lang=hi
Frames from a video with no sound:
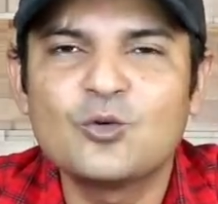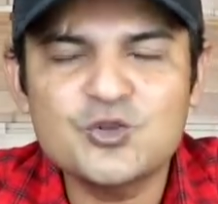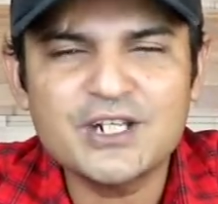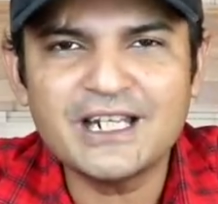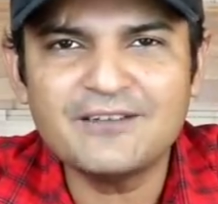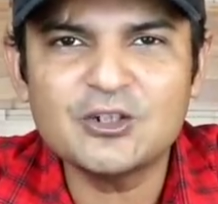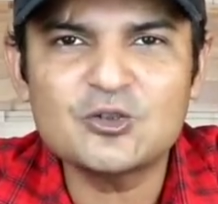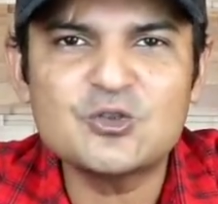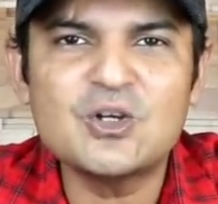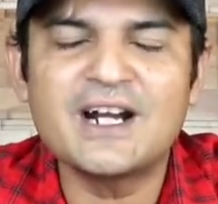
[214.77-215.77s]
उसके अलावा
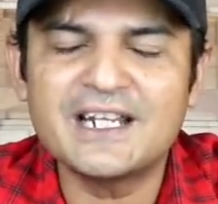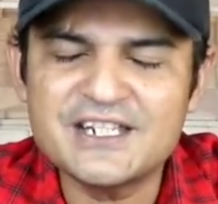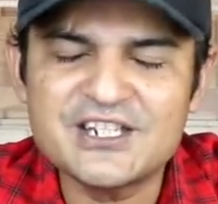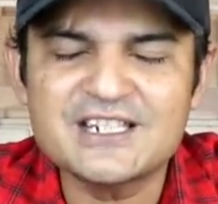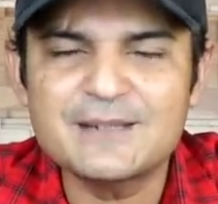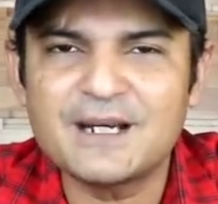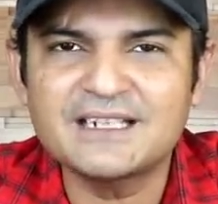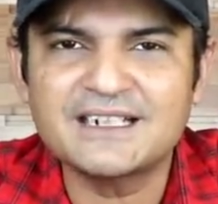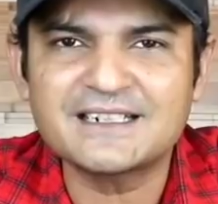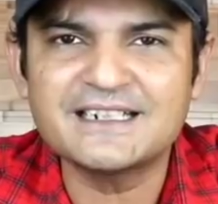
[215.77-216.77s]
दोस्तों अगली चीज की
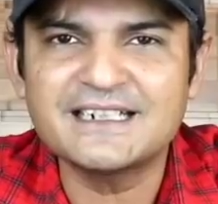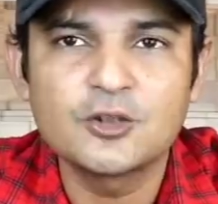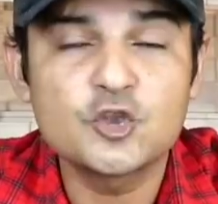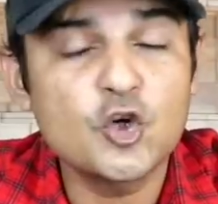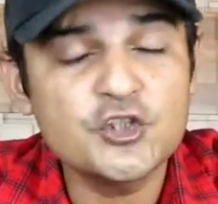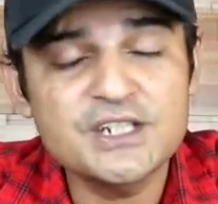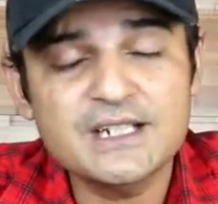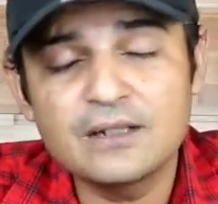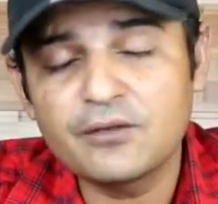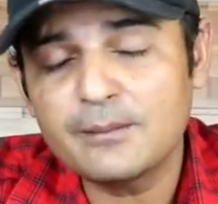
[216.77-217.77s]
बात करते हैं जो
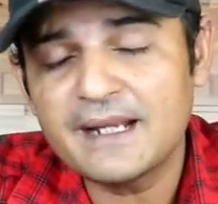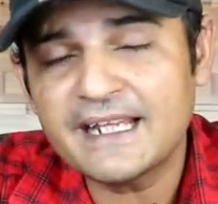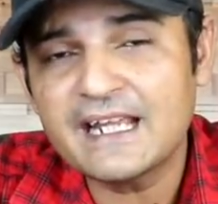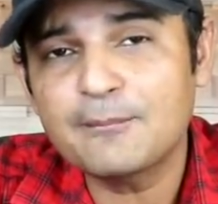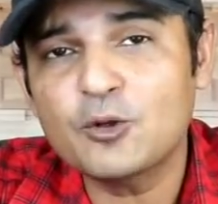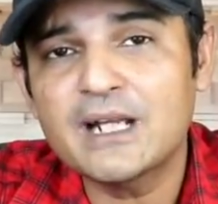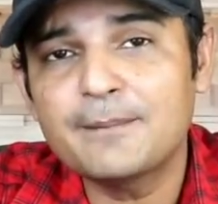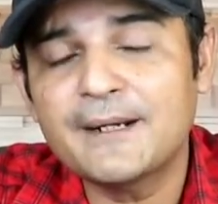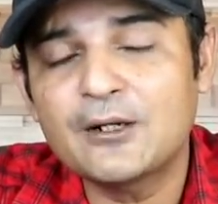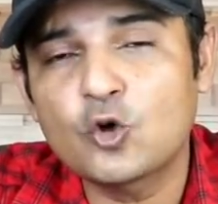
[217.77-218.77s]
चीज कंफर्म है कि आपको
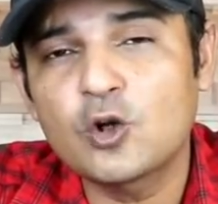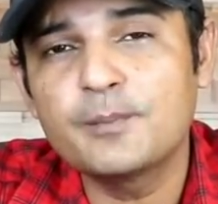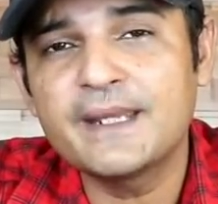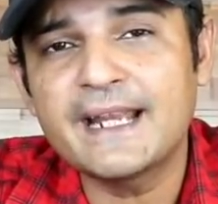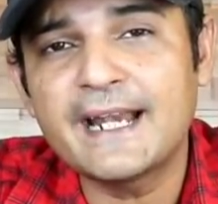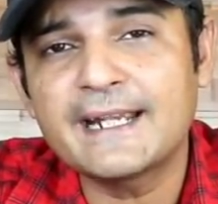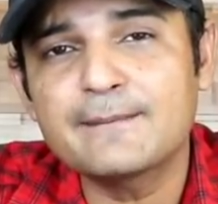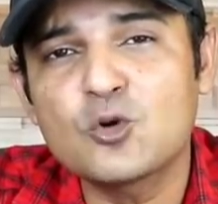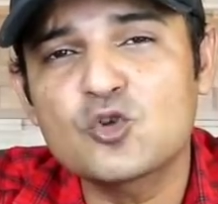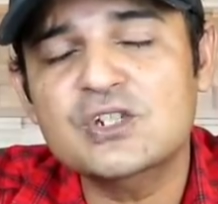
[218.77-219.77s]
यहाँ पर डोलबी
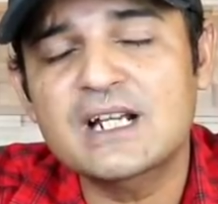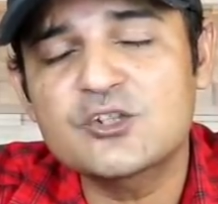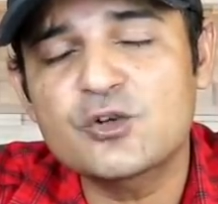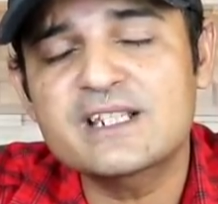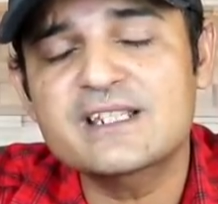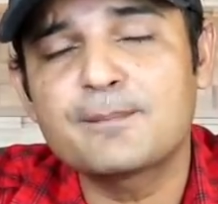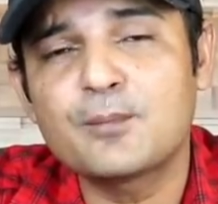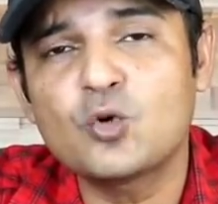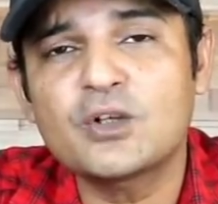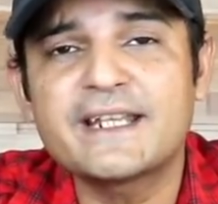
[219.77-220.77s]
एटमोस का जो है
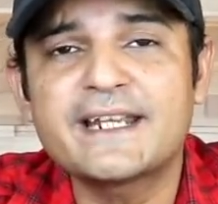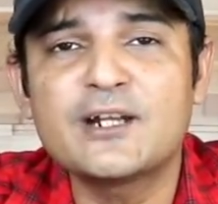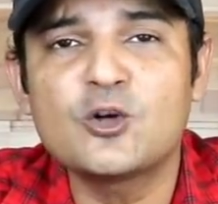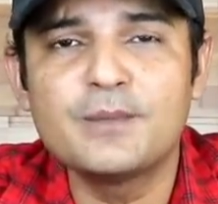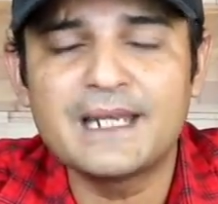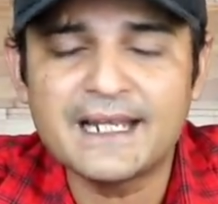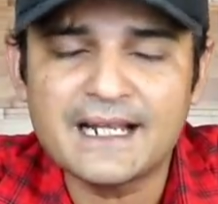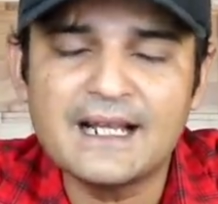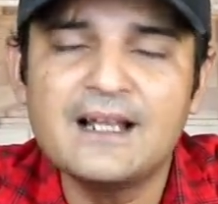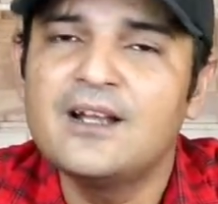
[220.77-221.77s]
सपोर्ट देखने को
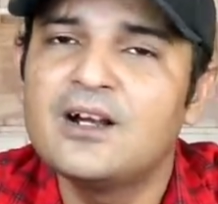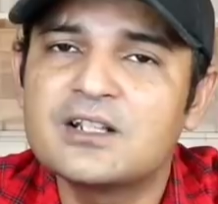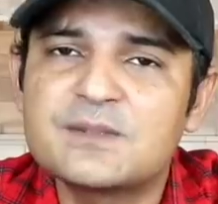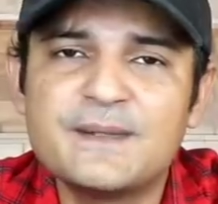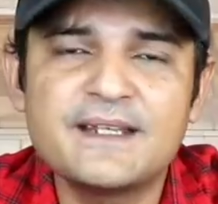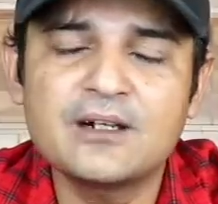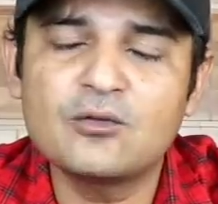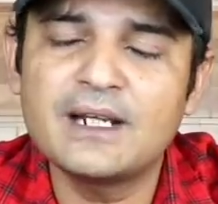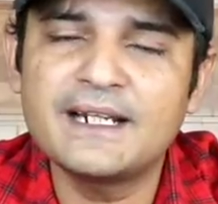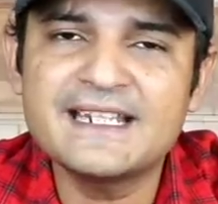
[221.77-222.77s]
मिलेगा स्पीकर
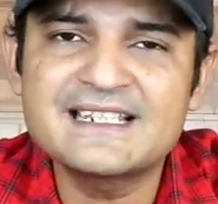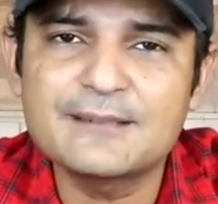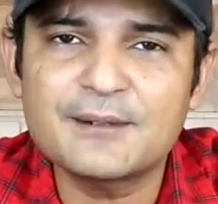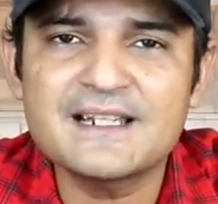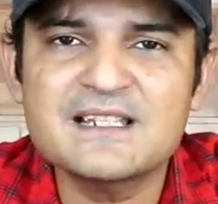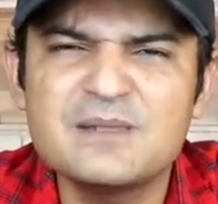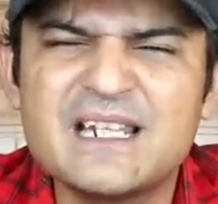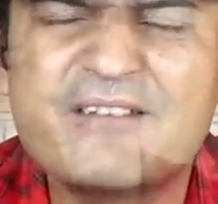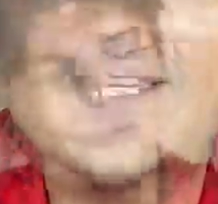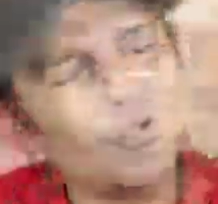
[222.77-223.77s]
क्वालिटी जबरदस्त
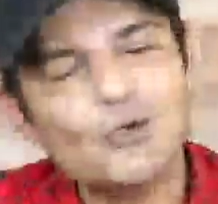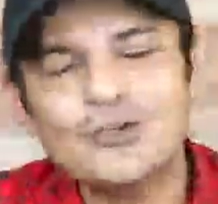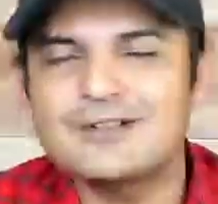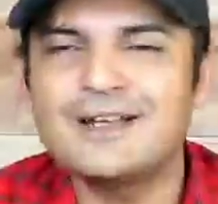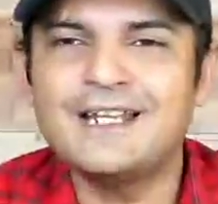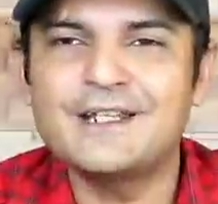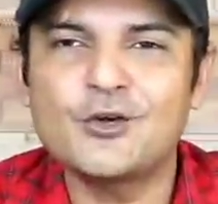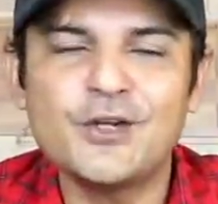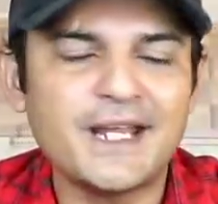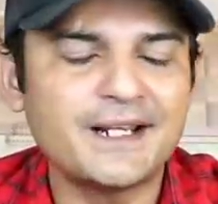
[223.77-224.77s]
मिलने वाली तो एक और सवाल है
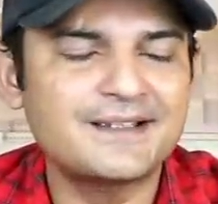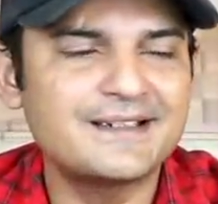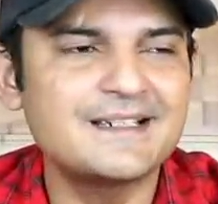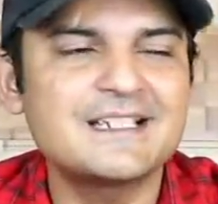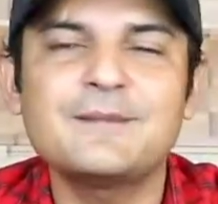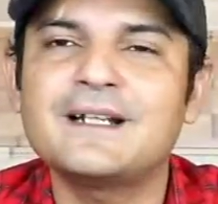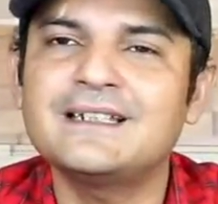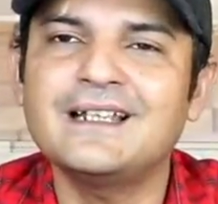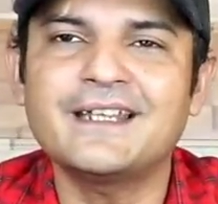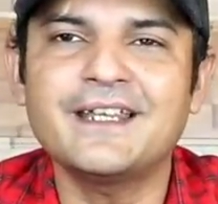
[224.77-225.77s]
देखो यार सीधी सी
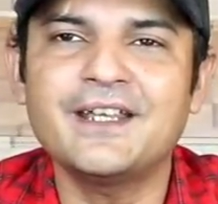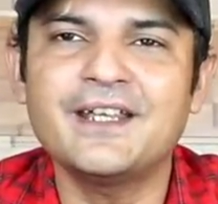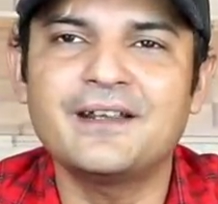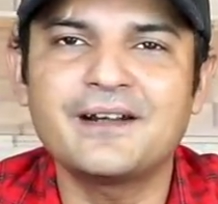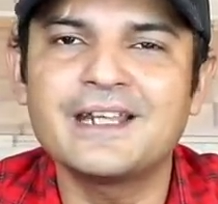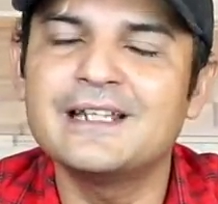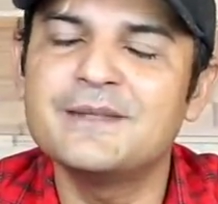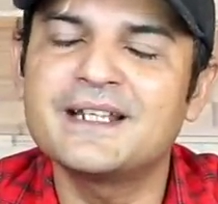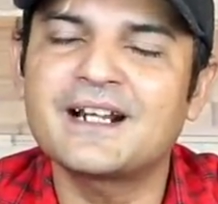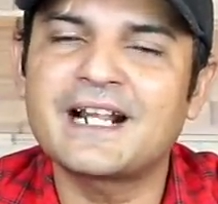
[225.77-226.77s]
बात है कि
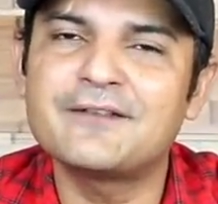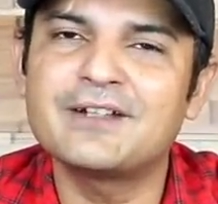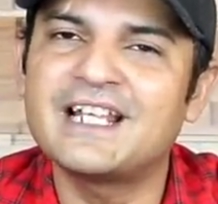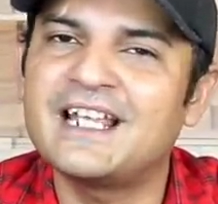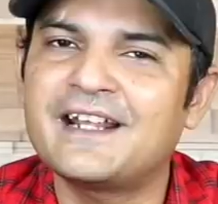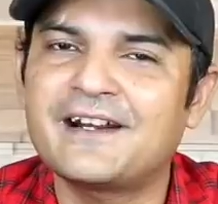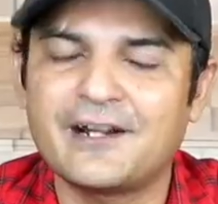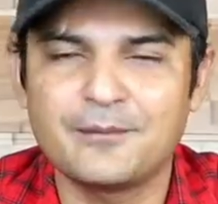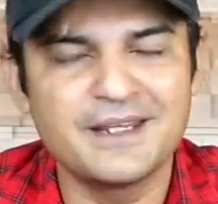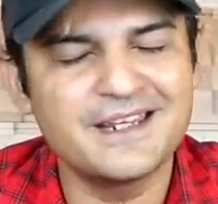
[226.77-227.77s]
रियलमी का राइवल है
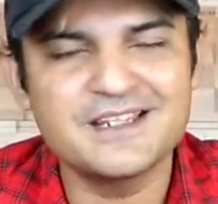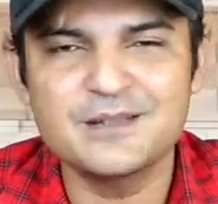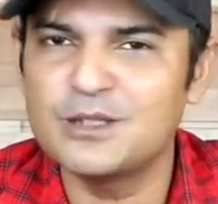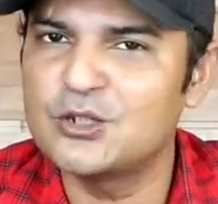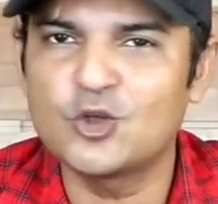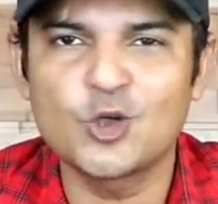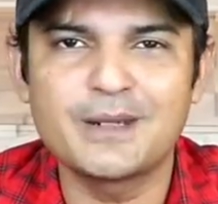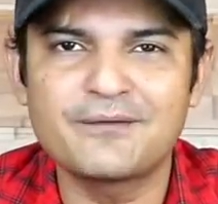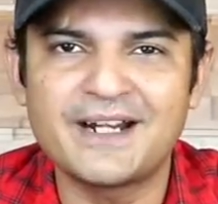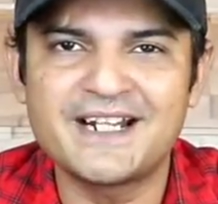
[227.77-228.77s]
रेडमी इस समय इन दोनों
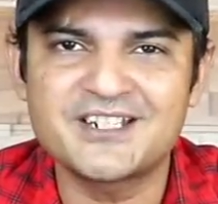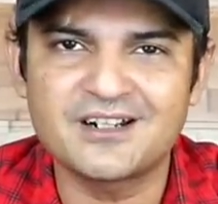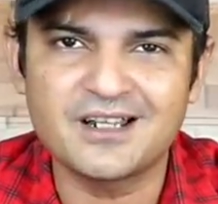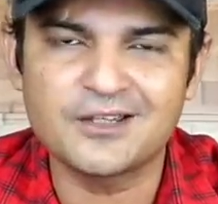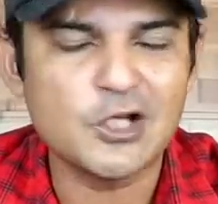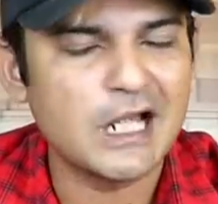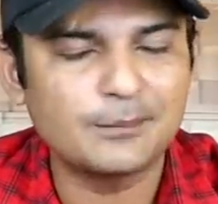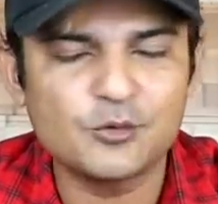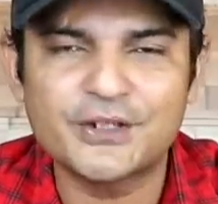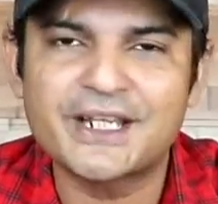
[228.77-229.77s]
में फाइट चल रही है तो
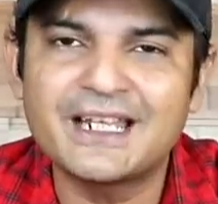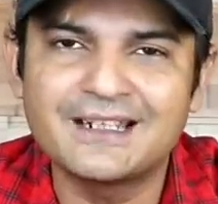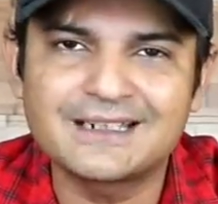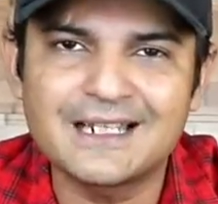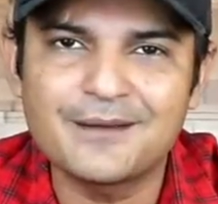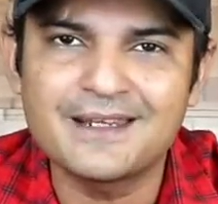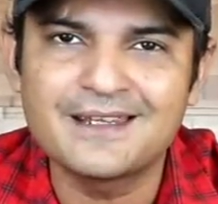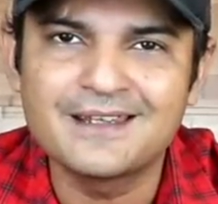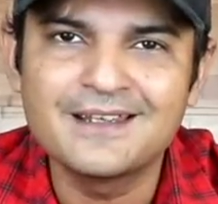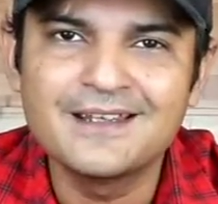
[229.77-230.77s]
आपको क्या लगता है भाई